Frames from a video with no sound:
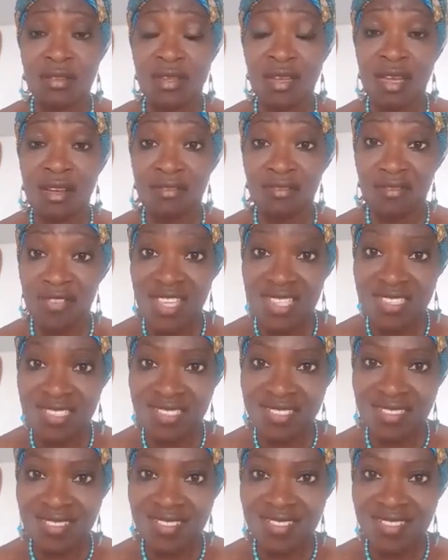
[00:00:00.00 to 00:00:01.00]
En
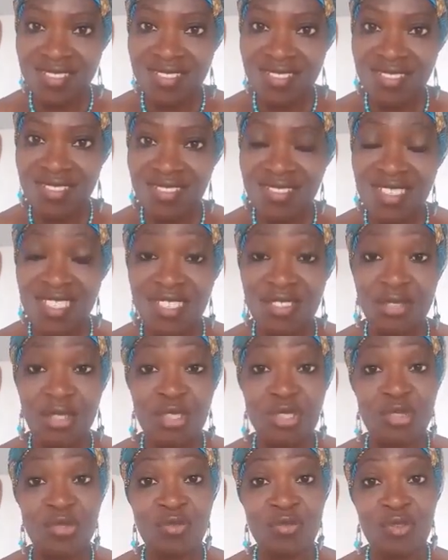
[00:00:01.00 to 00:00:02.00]
fait, les deux
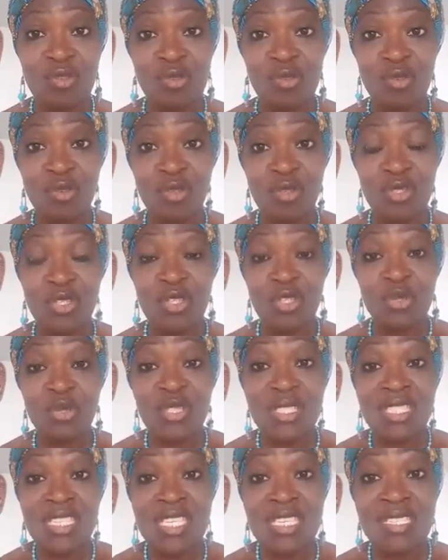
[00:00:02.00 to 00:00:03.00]
chevaux, ils sont
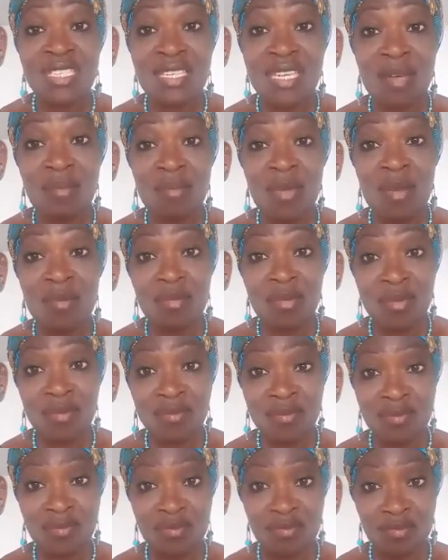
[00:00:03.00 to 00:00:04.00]
nés dans la même
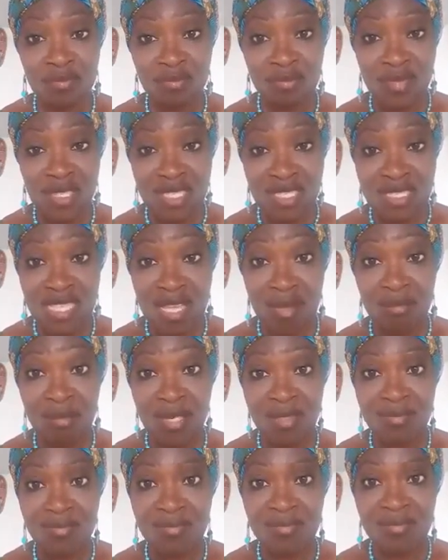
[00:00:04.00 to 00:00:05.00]

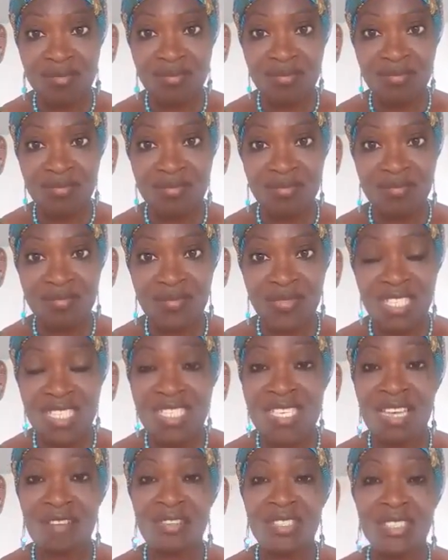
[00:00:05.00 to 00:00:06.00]
étable.
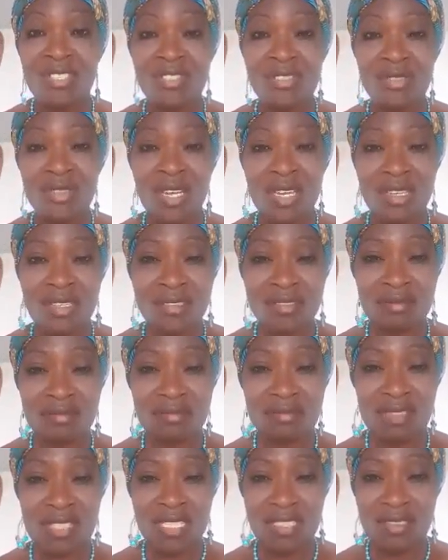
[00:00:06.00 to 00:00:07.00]
il y avait de cela
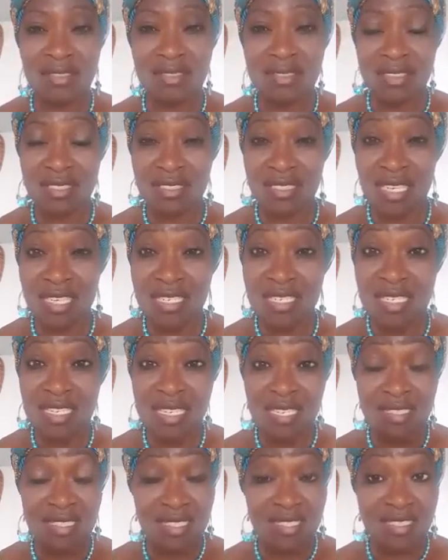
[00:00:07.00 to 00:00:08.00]
des
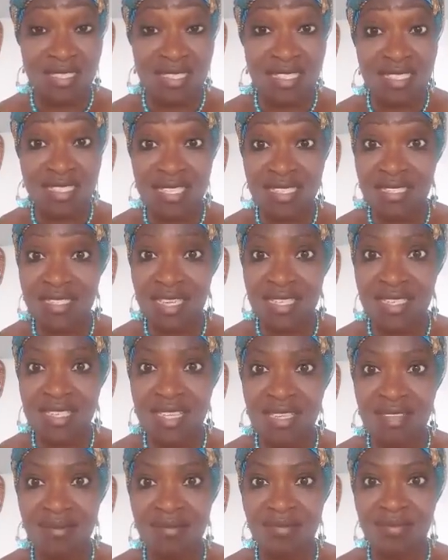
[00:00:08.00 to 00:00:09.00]
années, des dizaines
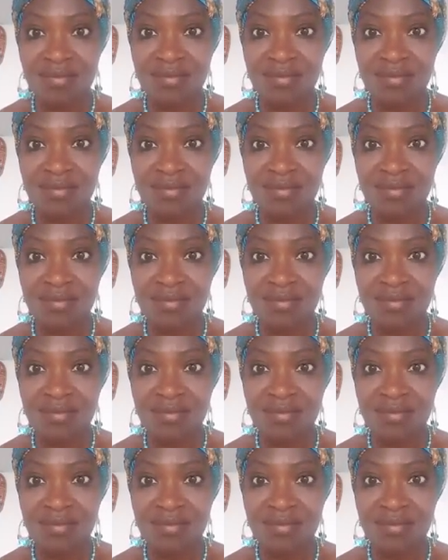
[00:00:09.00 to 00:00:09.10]
d'années.